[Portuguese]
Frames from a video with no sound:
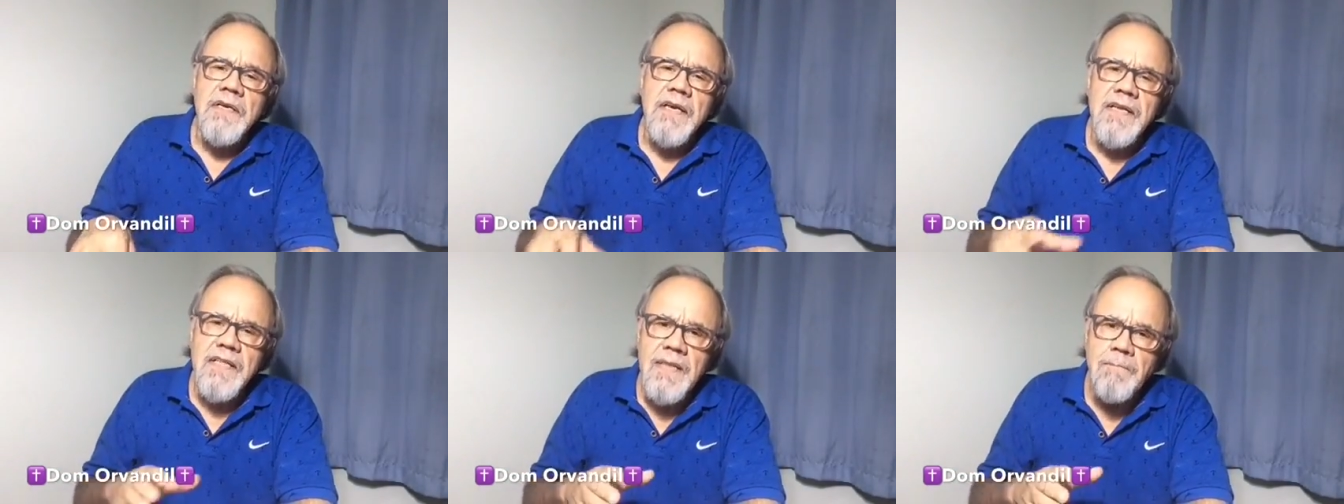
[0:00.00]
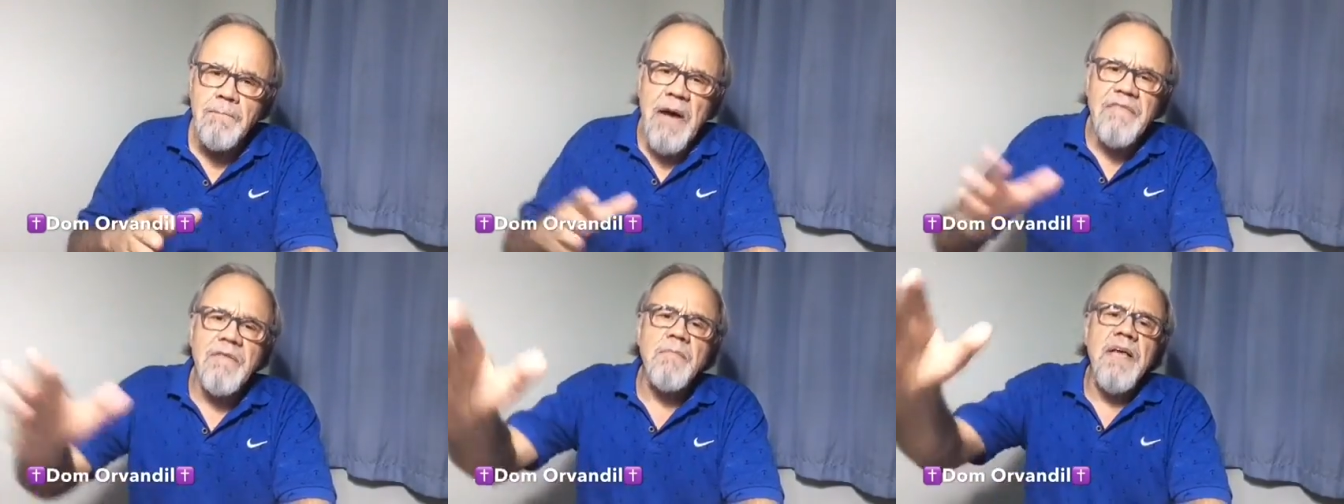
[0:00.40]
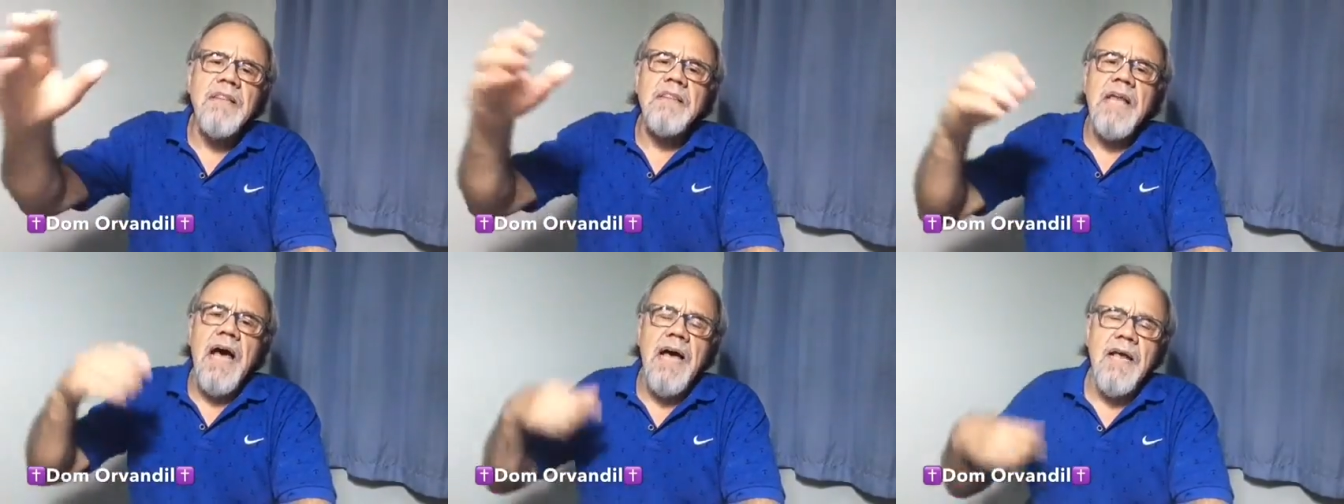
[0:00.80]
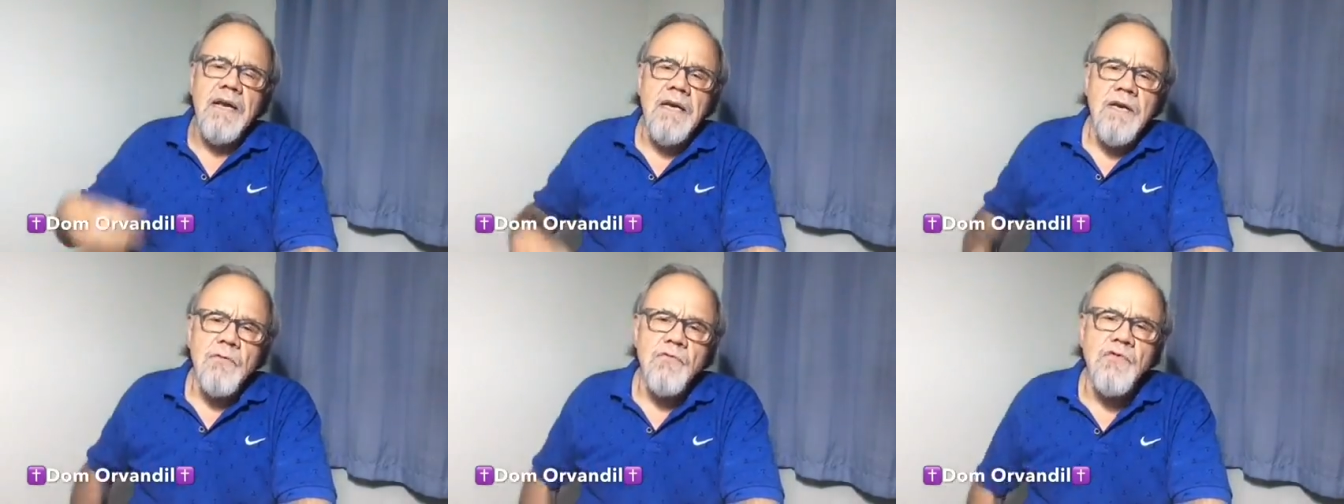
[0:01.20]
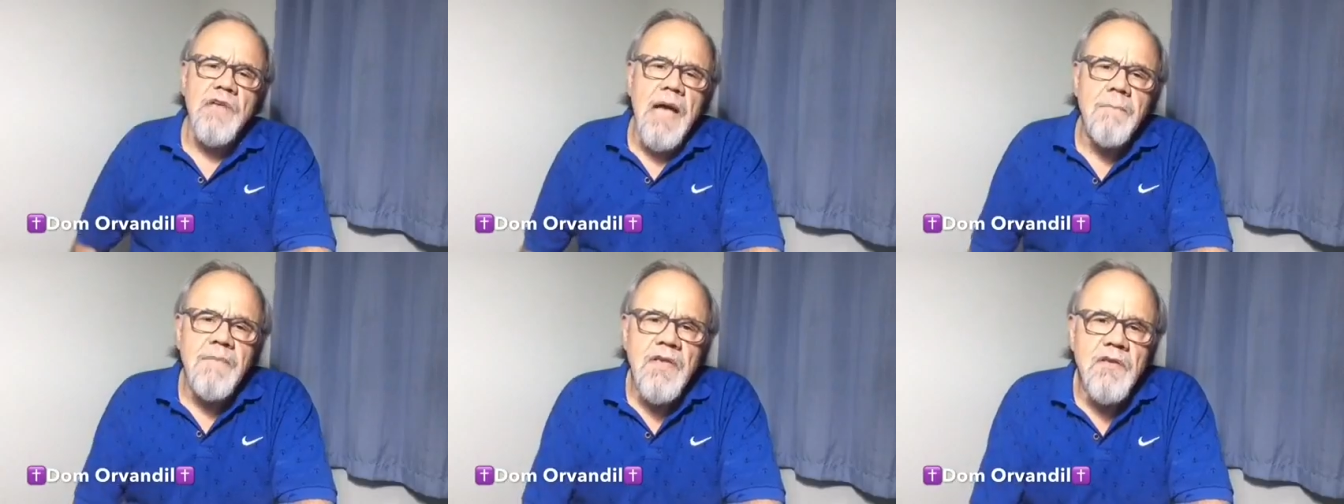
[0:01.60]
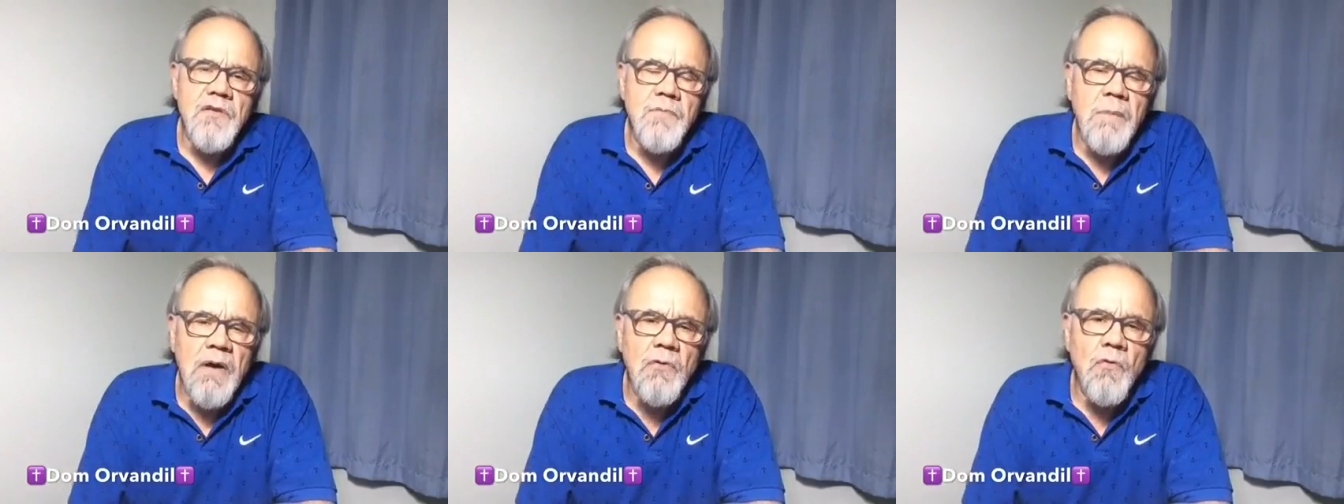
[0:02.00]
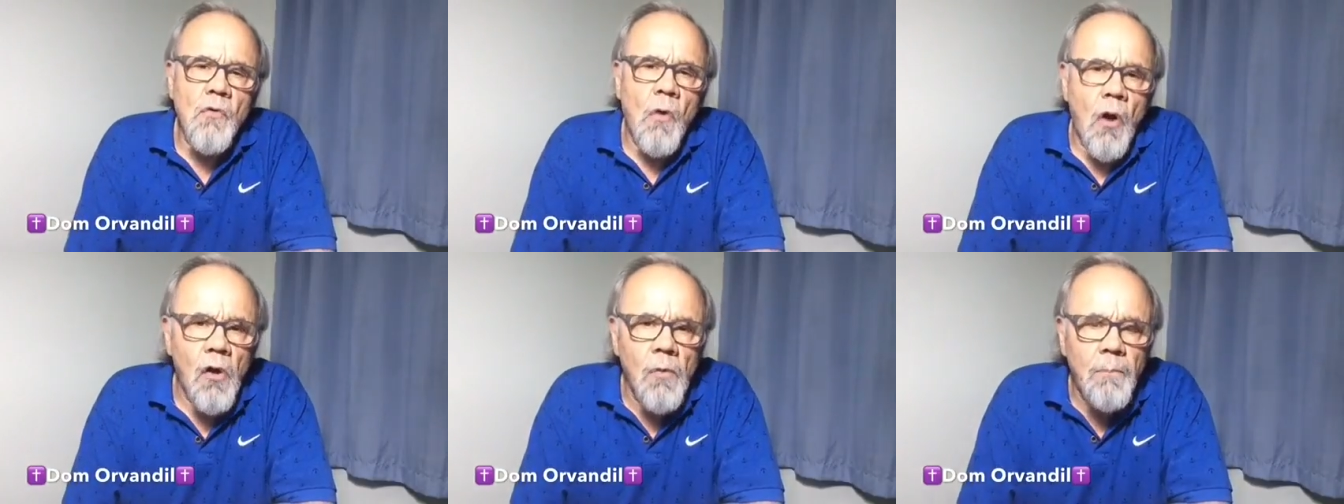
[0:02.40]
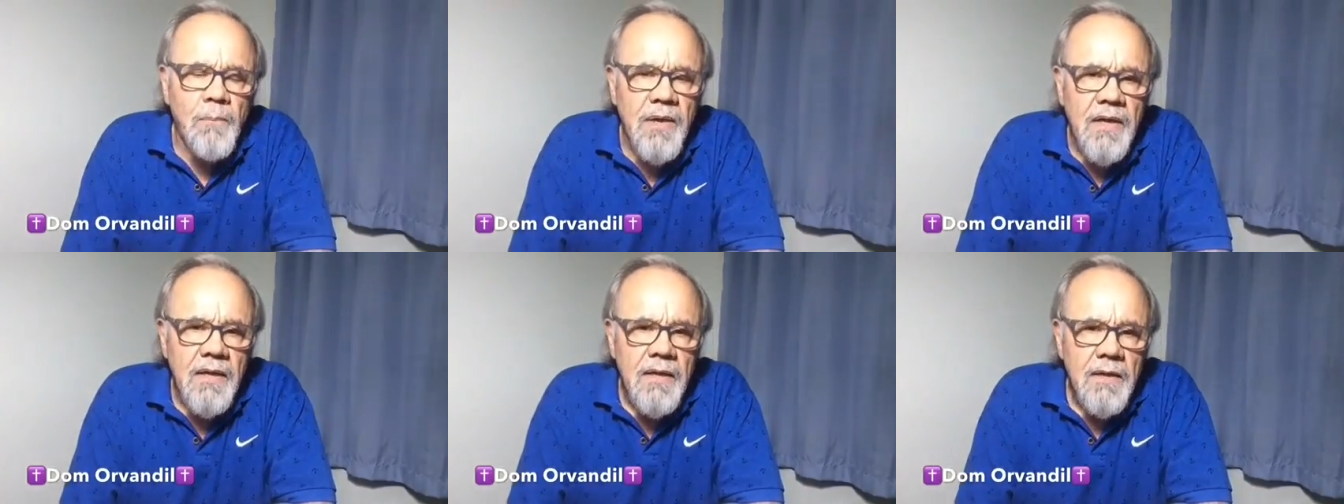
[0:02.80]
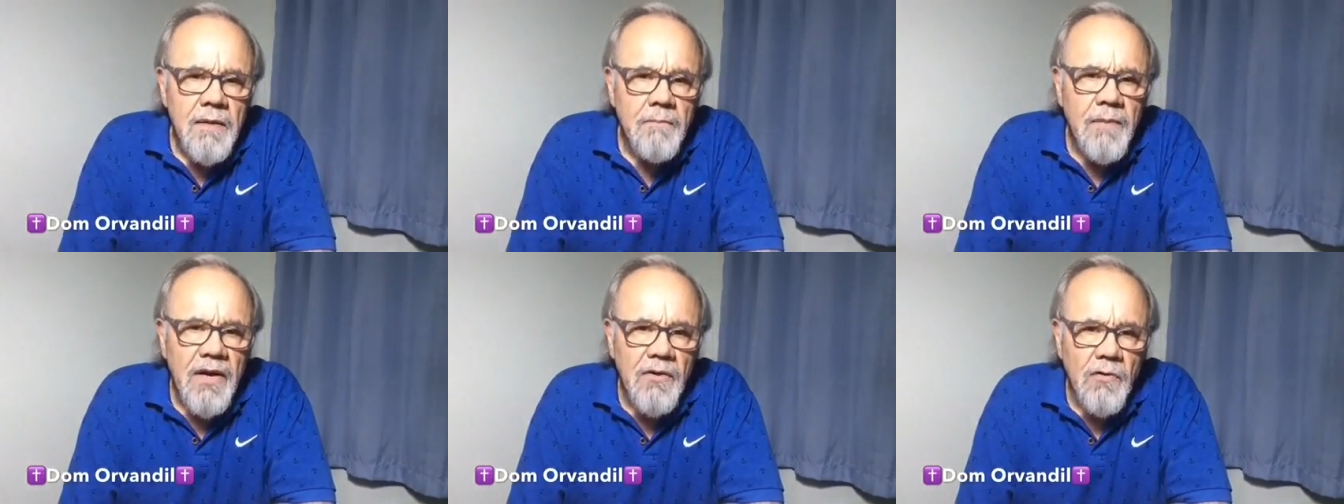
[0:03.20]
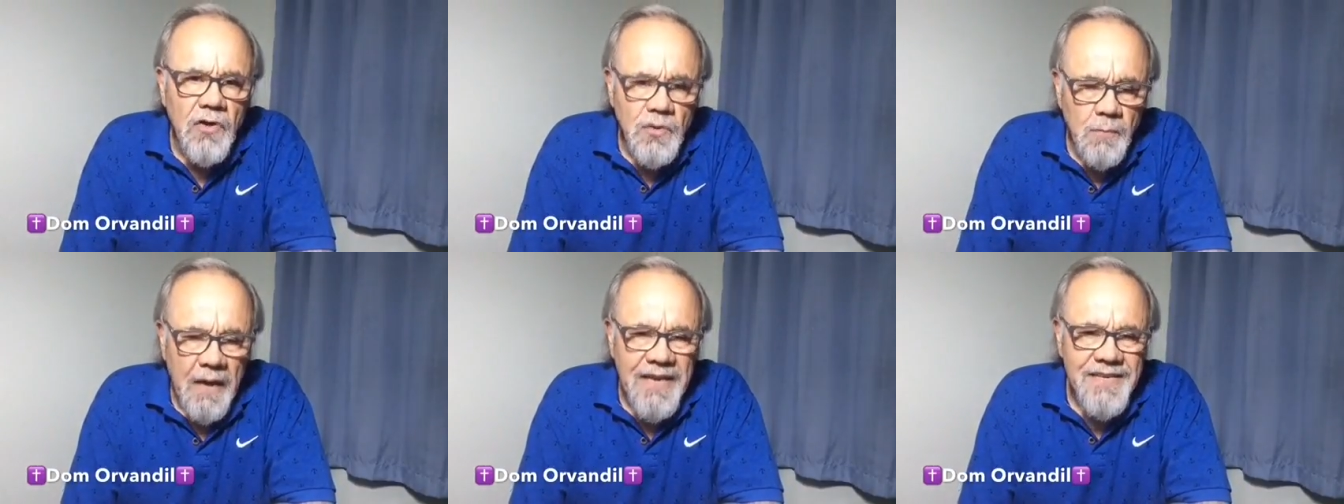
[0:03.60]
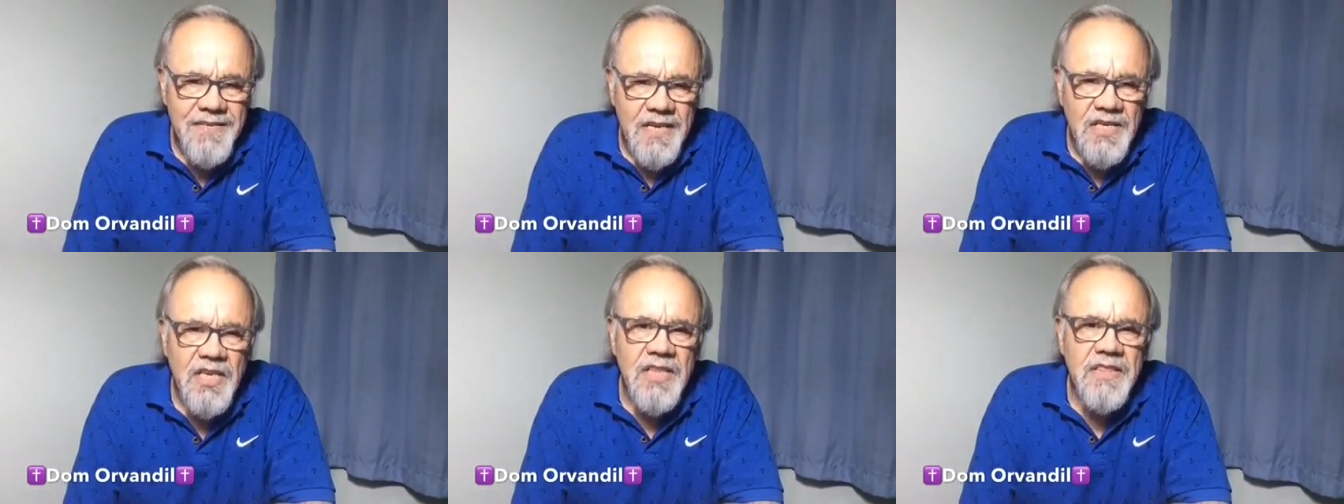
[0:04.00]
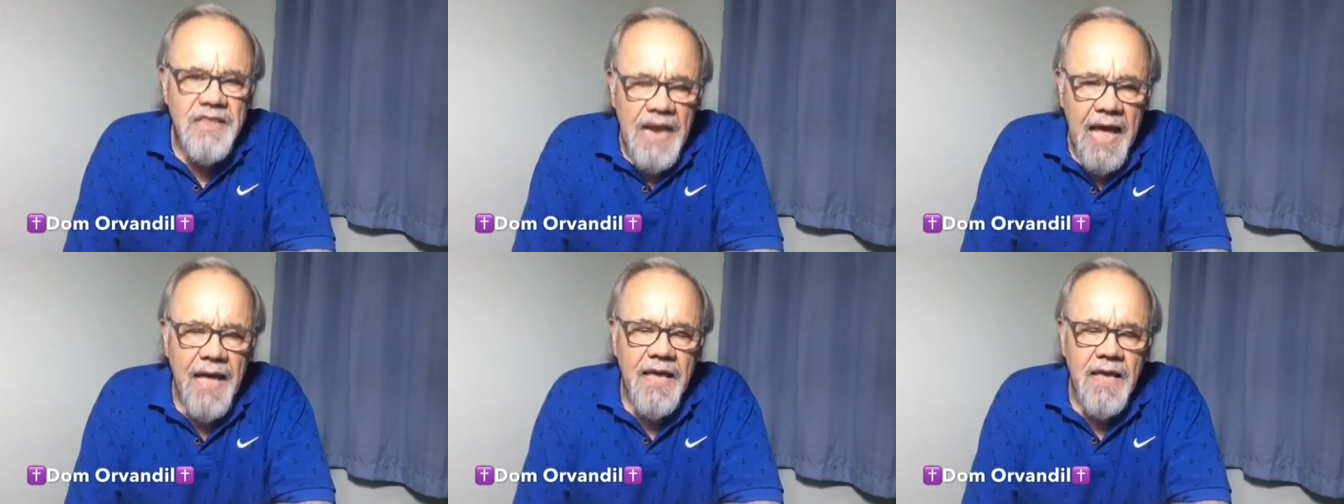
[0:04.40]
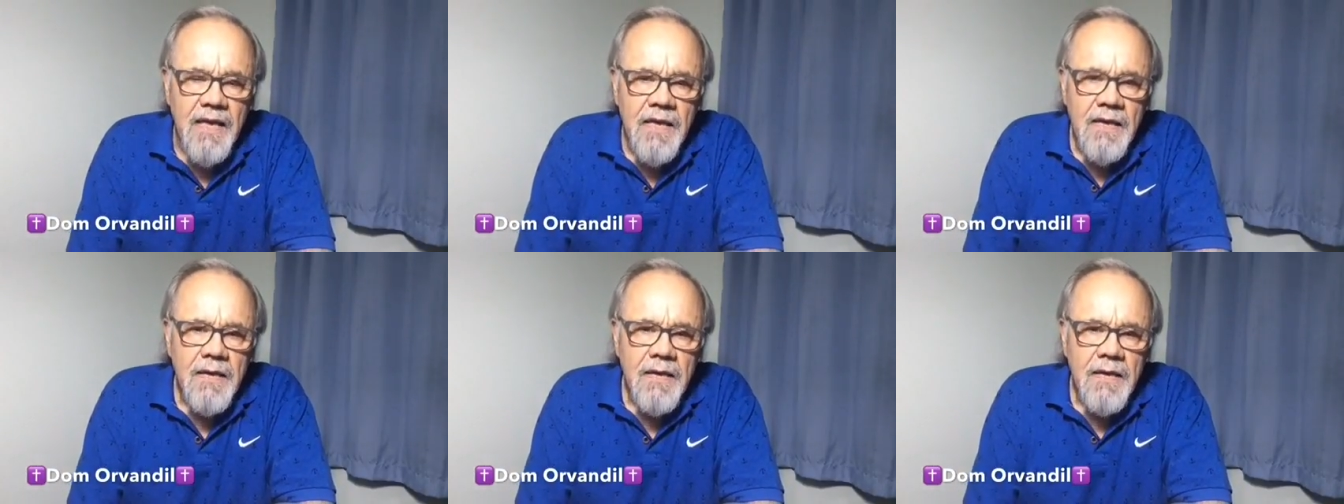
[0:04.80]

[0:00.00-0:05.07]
e de pavimentar os caminhos para o golpe, para que o nosso país seja entregue